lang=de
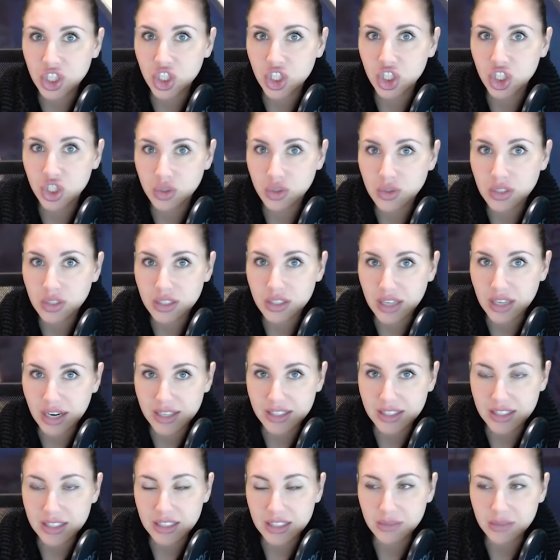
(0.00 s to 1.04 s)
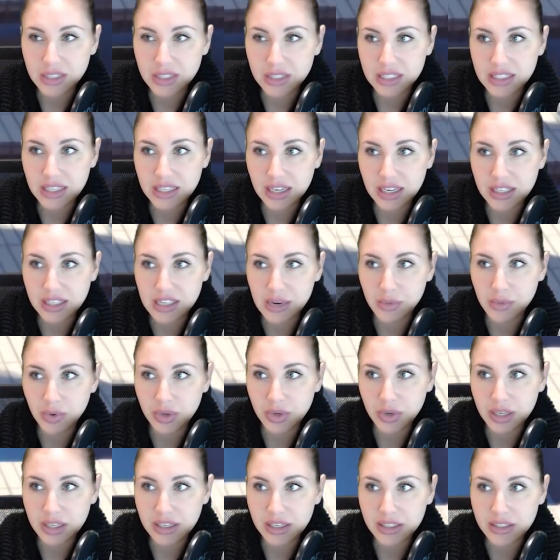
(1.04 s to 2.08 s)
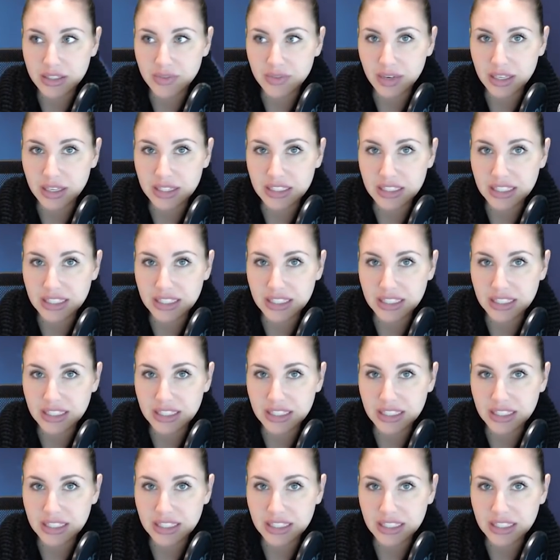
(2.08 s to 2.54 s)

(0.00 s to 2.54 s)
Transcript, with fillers: gestunken hat, dass ich mir gesagt habe, okay, das war